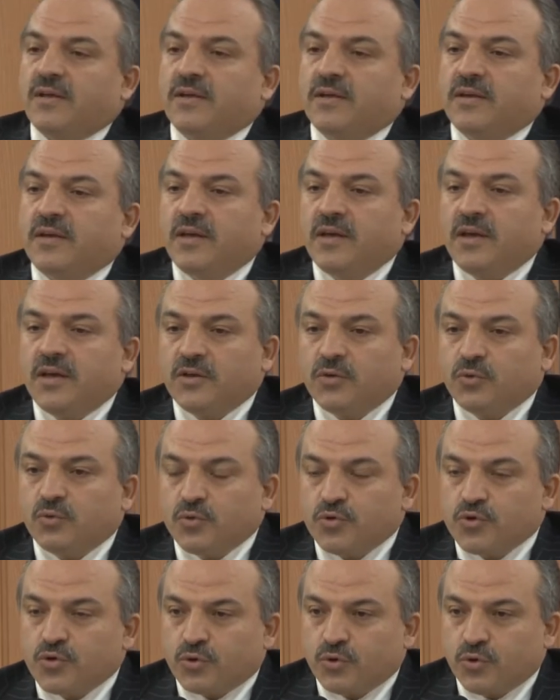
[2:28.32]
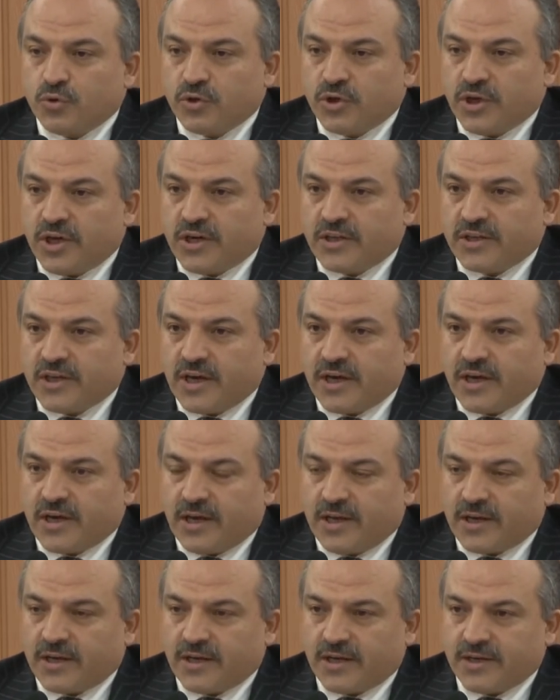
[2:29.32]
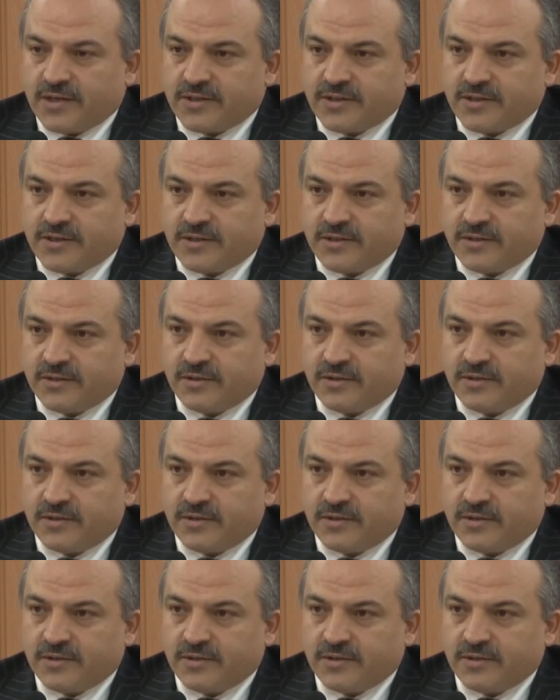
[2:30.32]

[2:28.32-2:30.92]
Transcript: yiğit düştüğü yerden kalkar.